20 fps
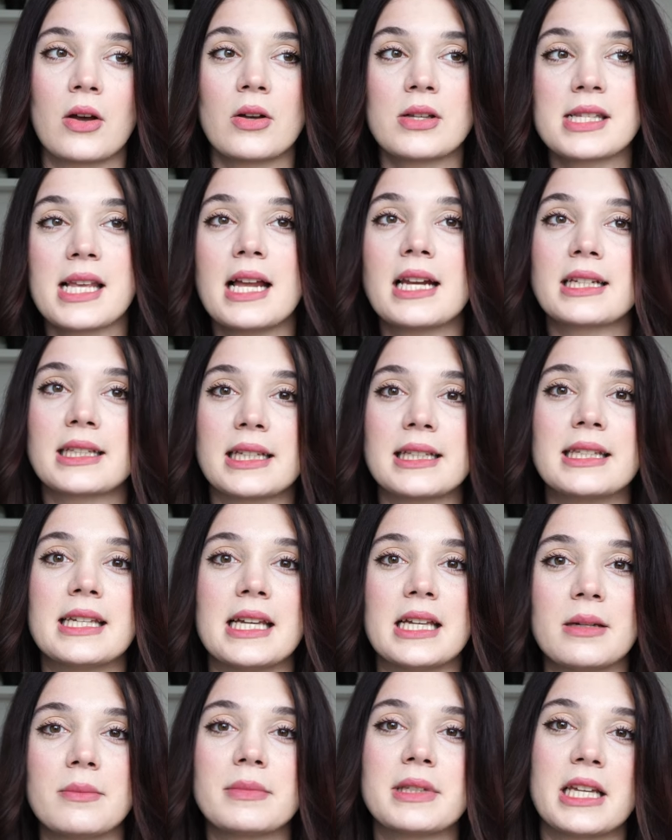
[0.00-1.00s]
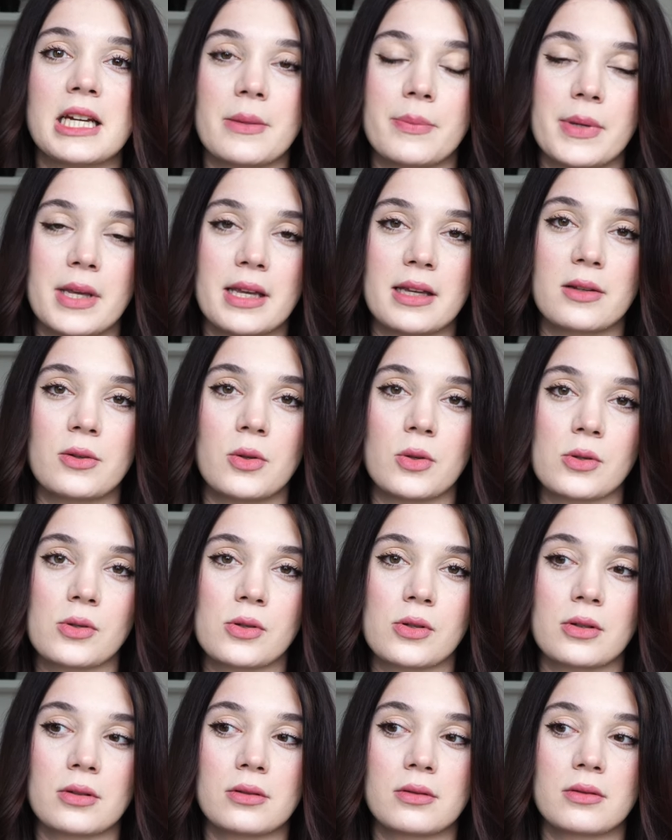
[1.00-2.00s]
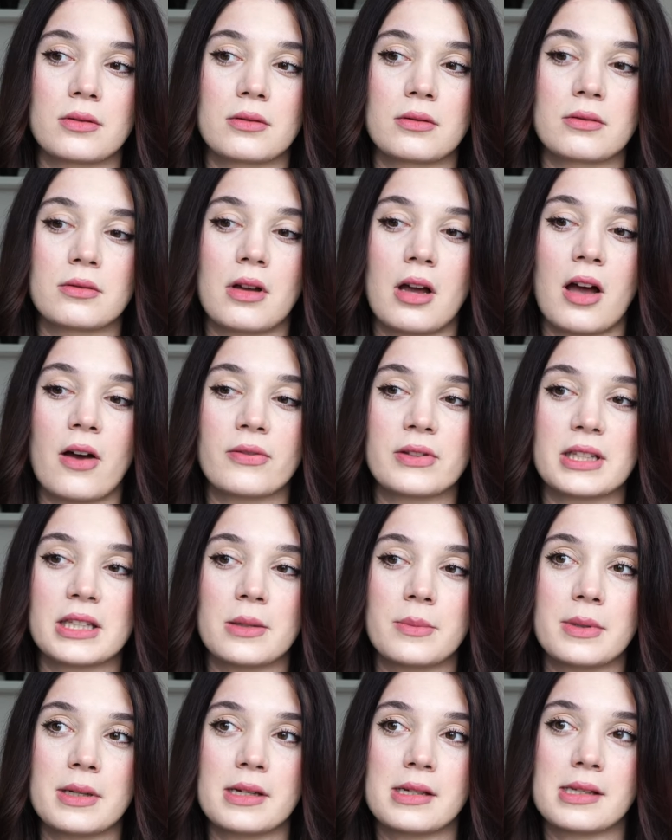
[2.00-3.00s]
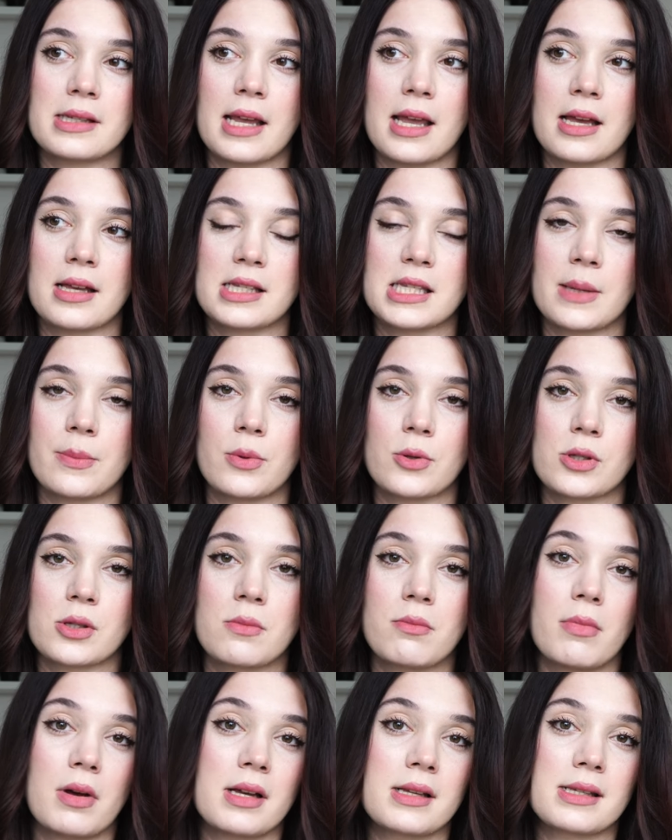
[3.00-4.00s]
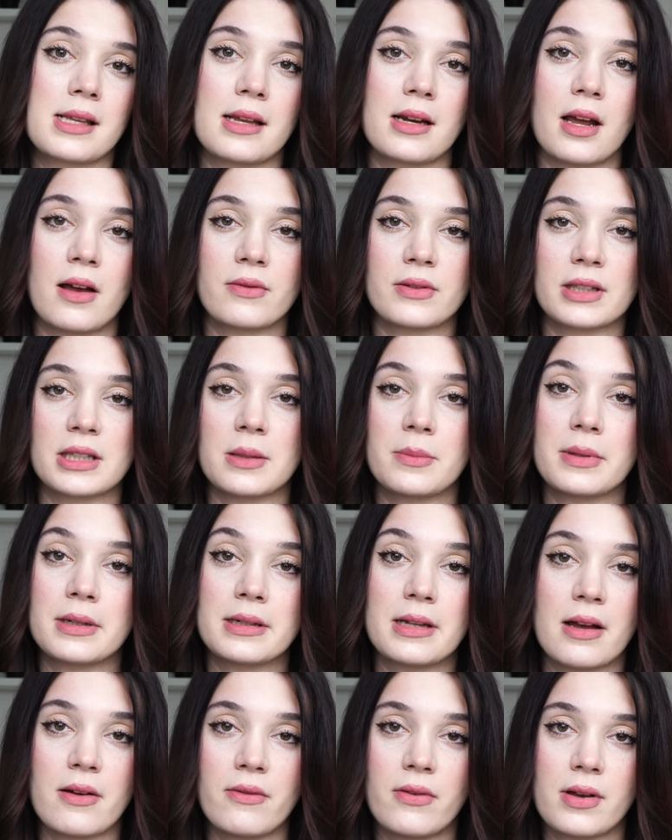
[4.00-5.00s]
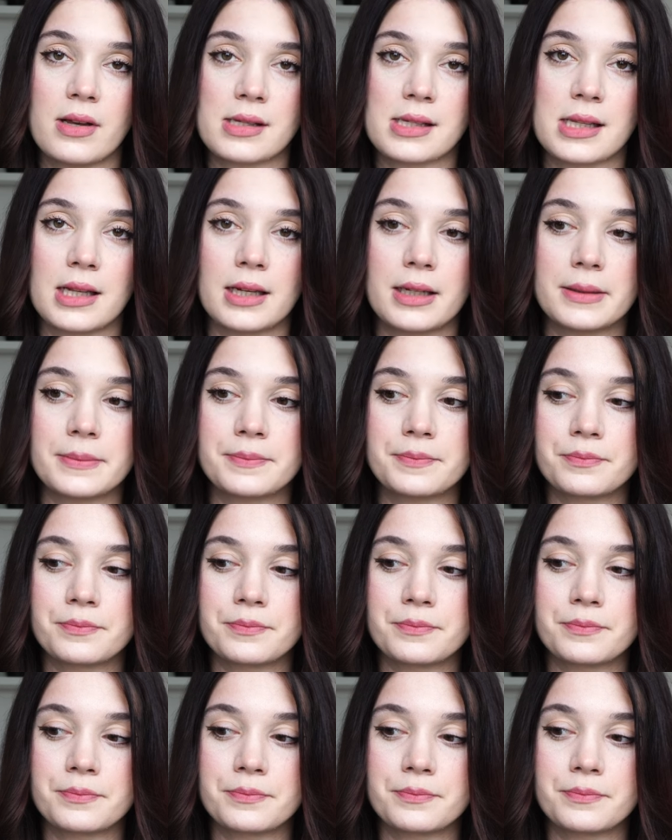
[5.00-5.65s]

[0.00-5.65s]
Özellikle diyelim terapiye gidiyorsun. Haftada bir seans yapıyorsun. Bazen haftada birden fazla.